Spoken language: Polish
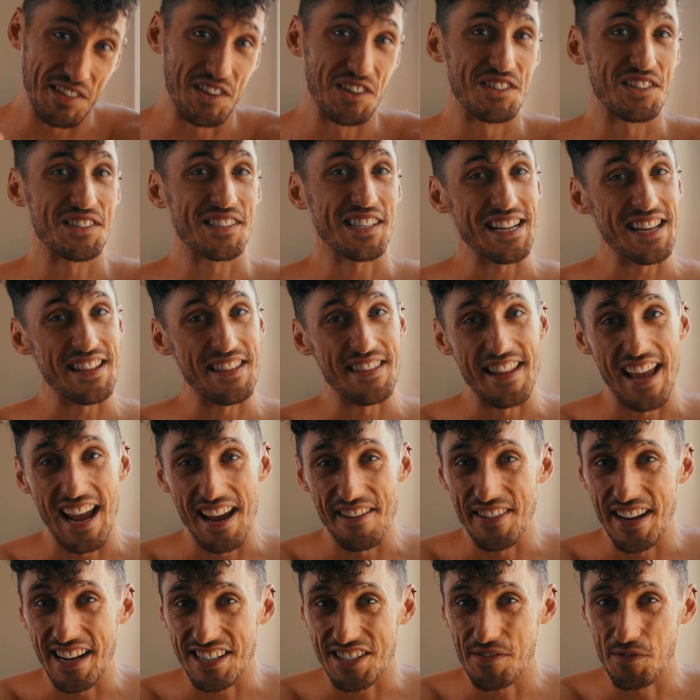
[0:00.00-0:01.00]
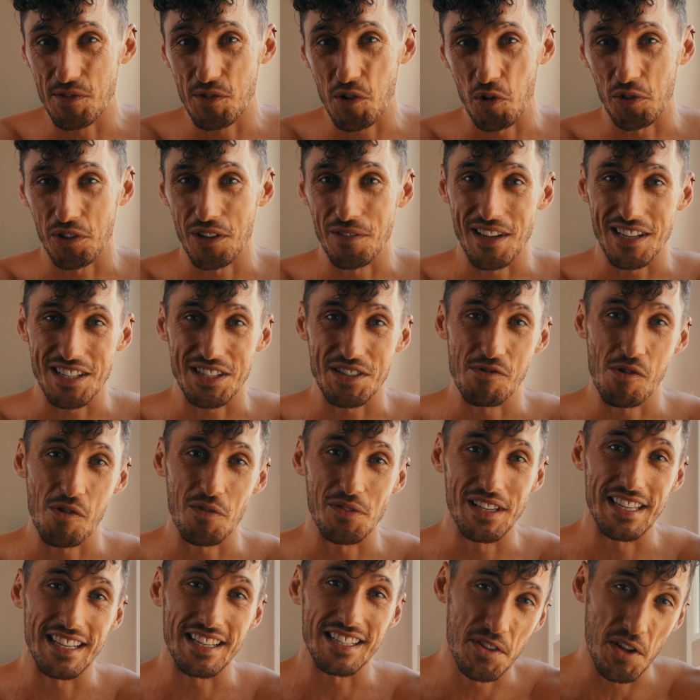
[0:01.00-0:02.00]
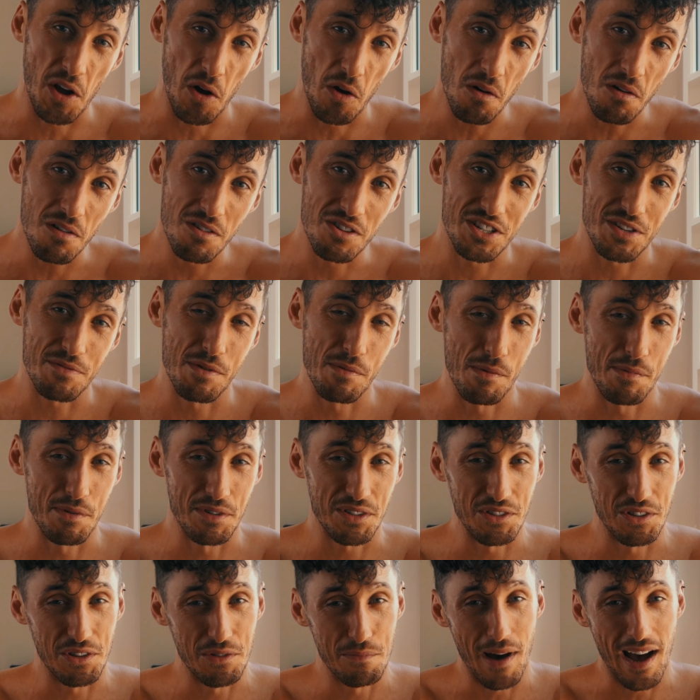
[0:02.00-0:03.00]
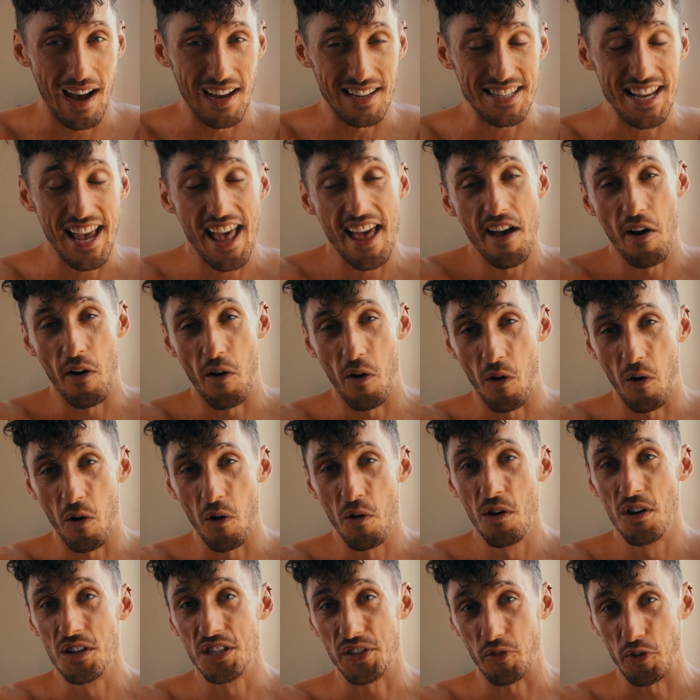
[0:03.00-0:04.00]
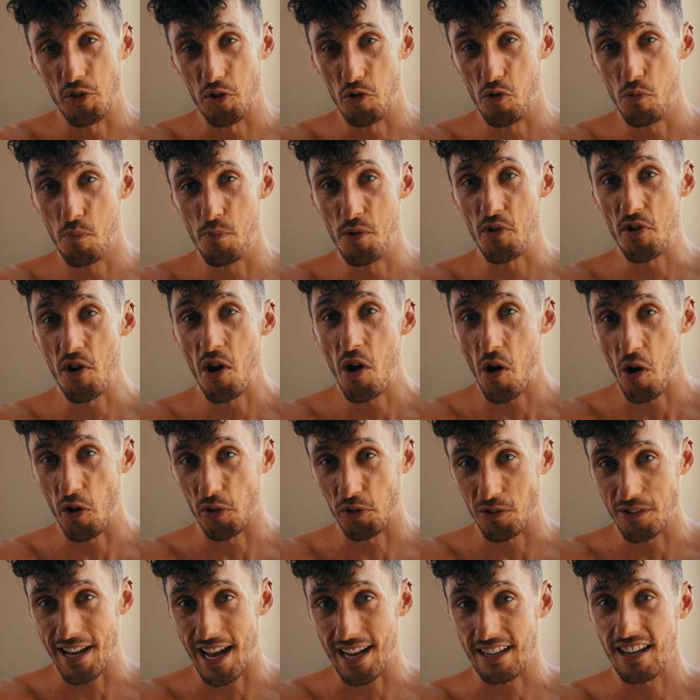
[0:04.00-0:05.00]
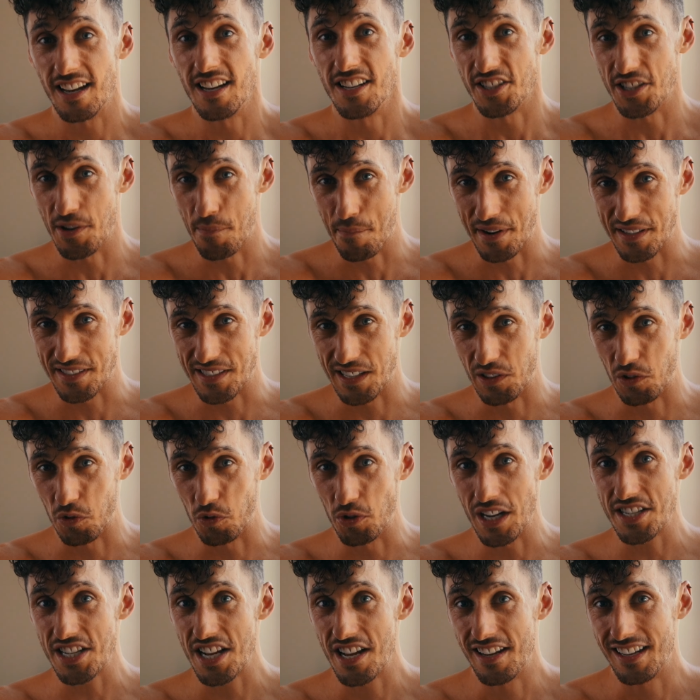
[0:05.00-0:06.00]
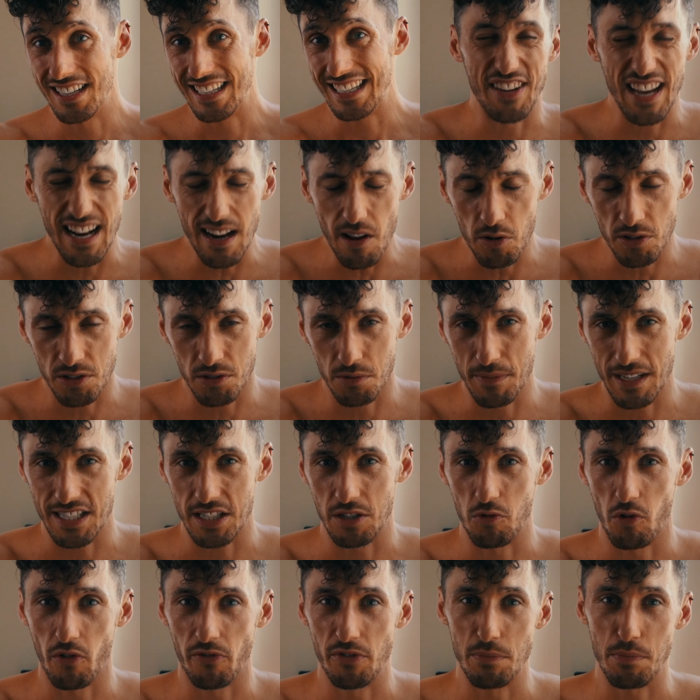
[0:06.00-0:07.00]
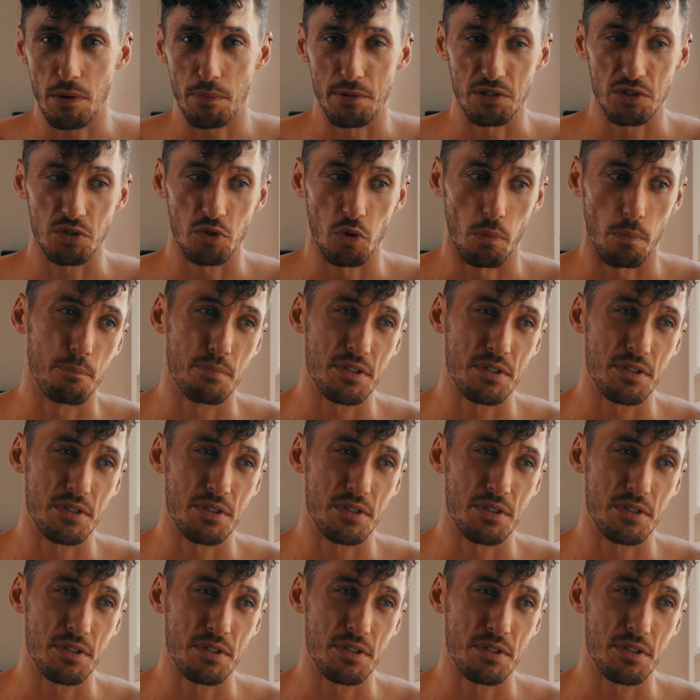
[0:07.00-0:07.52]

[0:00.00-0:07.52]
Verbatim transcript: do zostania największym kotem na siłowni jest to, żeby po prostu dbać o swój ubiór, o to, jak się prezentujesz. Wiele osób na siłowni po prostu